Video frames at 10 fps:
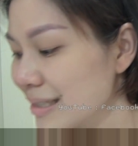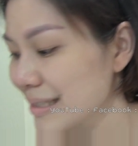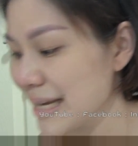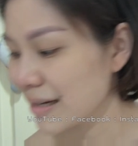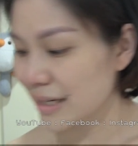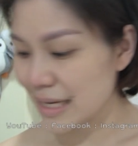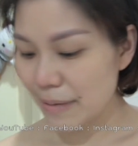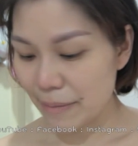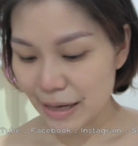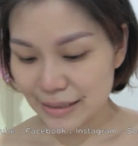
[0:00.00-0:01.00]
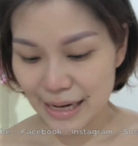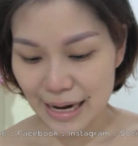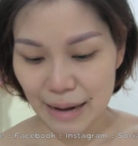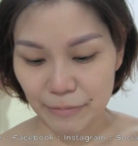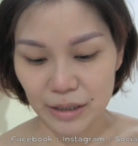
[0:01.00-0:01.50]
นึ่งสิ่งเลยที่แบบอยากจะ
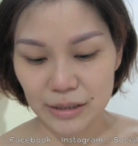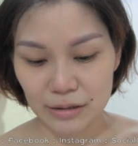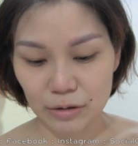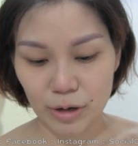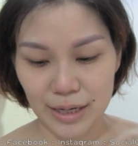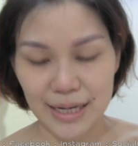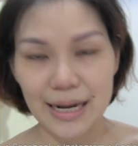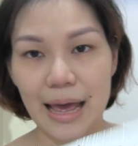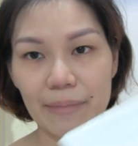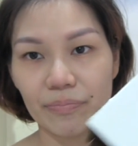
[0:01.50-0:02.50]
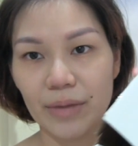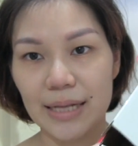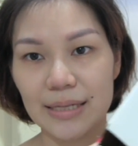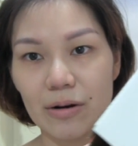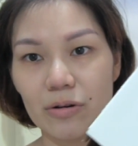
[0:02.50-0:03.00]
แนะนำก็คือเจ้าตัวนี้นี่แหละ
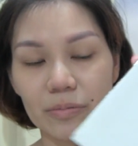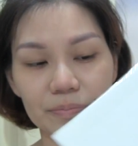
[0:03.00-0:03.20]
ไอ้เจ้า